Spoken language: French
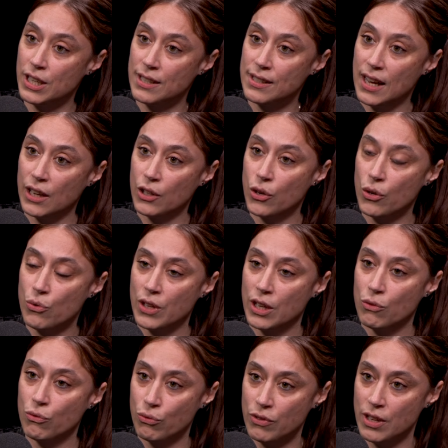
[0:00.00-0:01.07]
l'extérieur, on
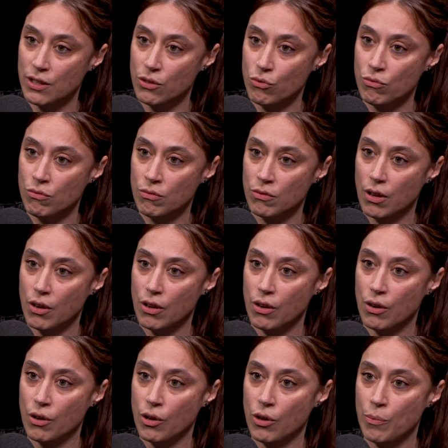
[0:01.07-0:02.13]
a une fondation,
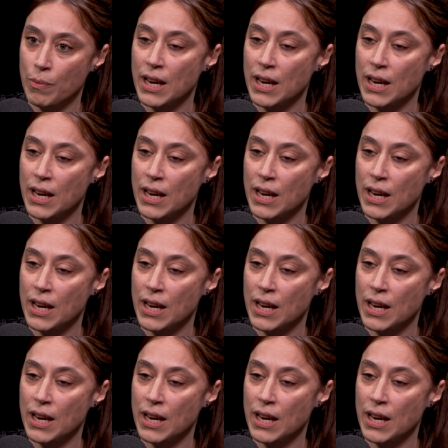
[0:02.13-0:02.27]
euh,